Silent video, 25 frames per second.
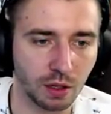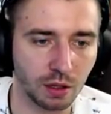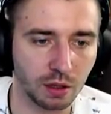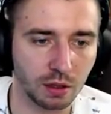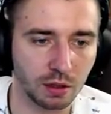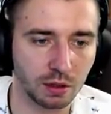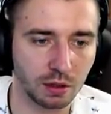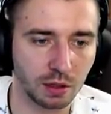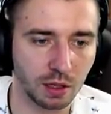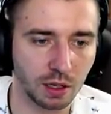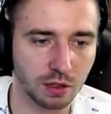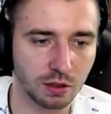
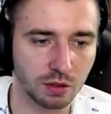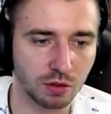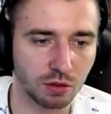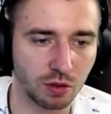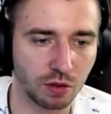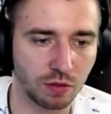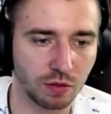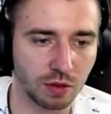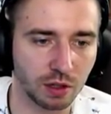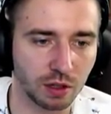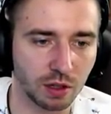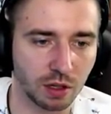на
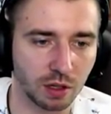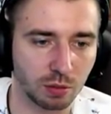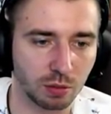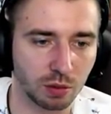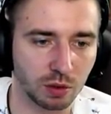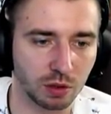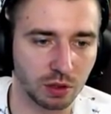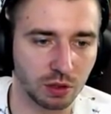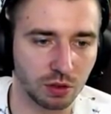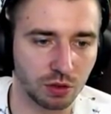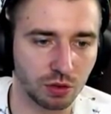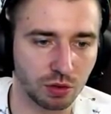основе как бы
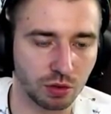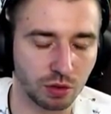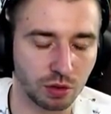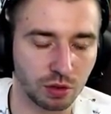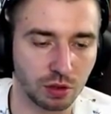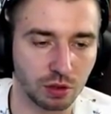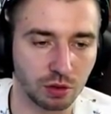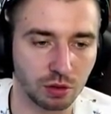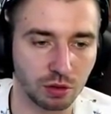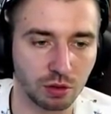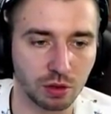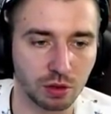еще
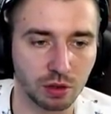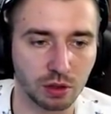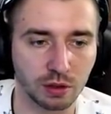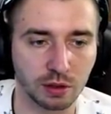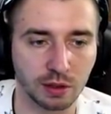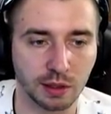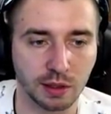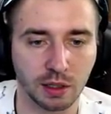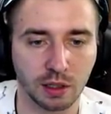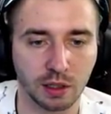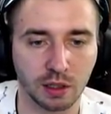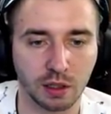один Ронин.
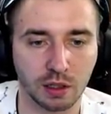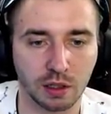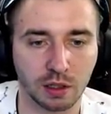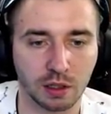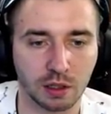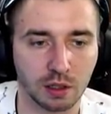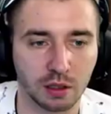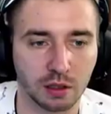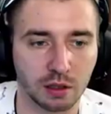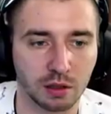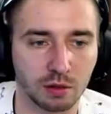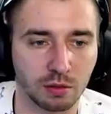
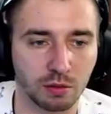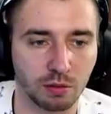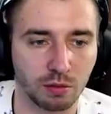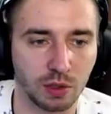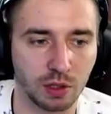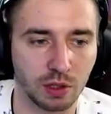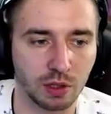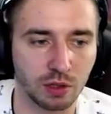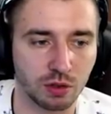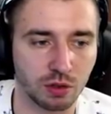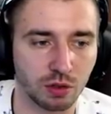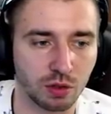не
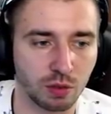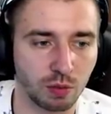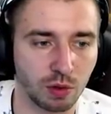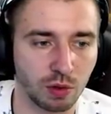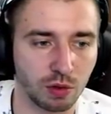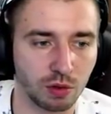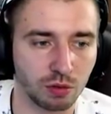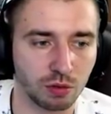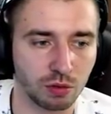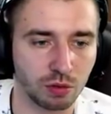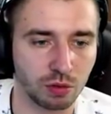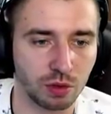особо
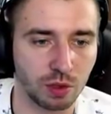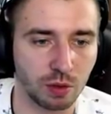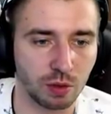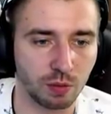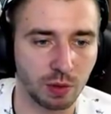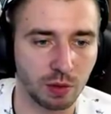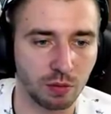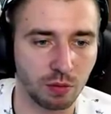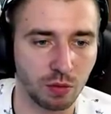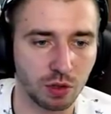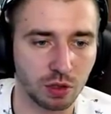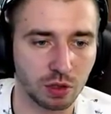он тут не
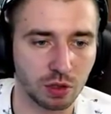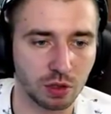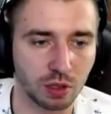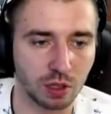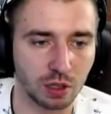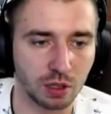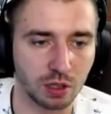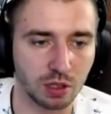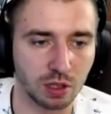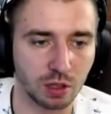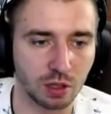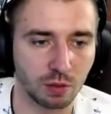поможет,
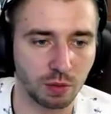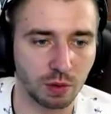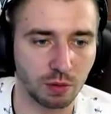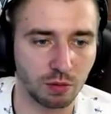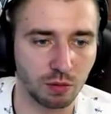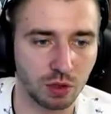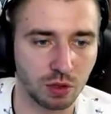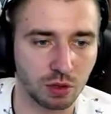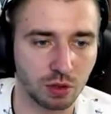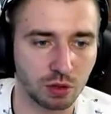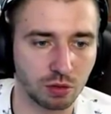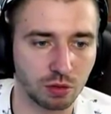конечно,
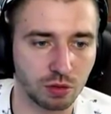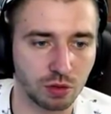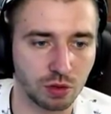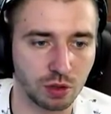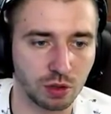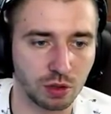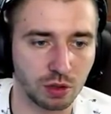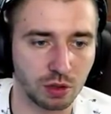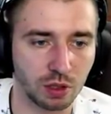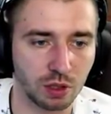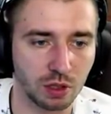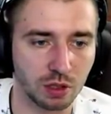поможет, очень
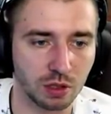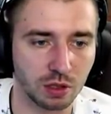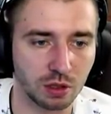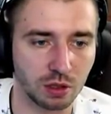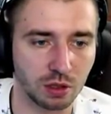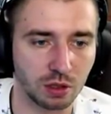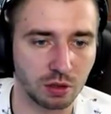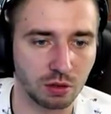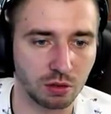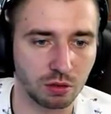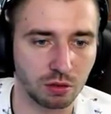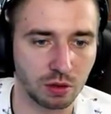интересный
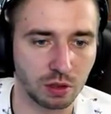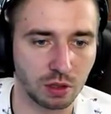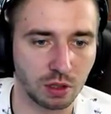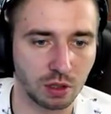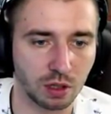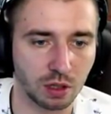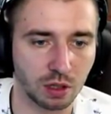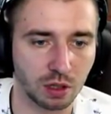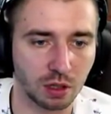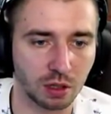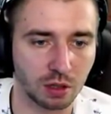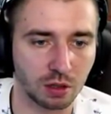герой,
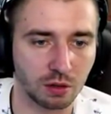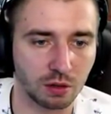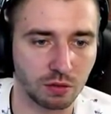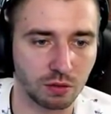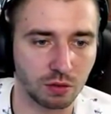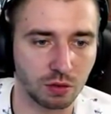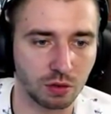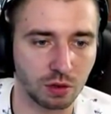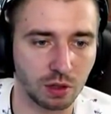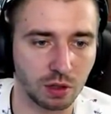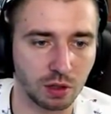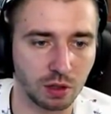я его
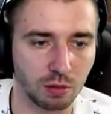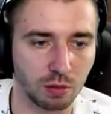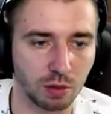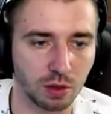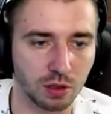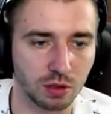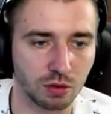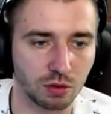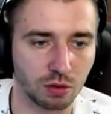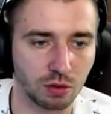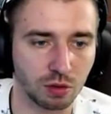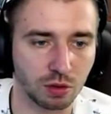либо
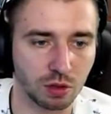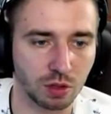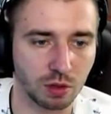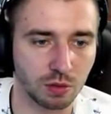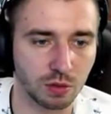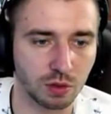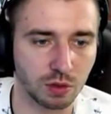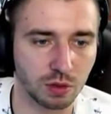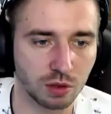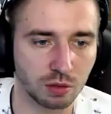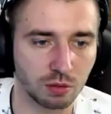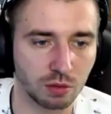осколками
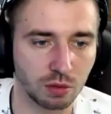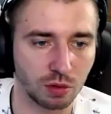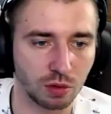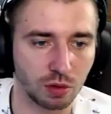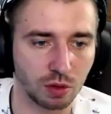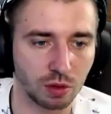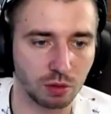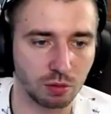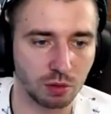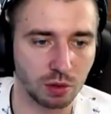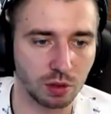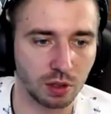соберу,
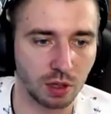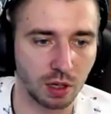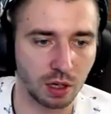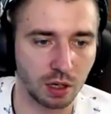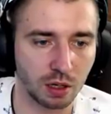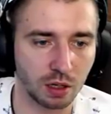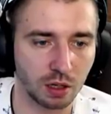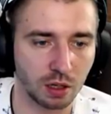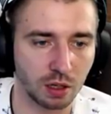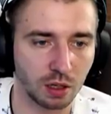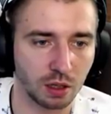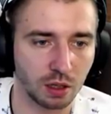либо так.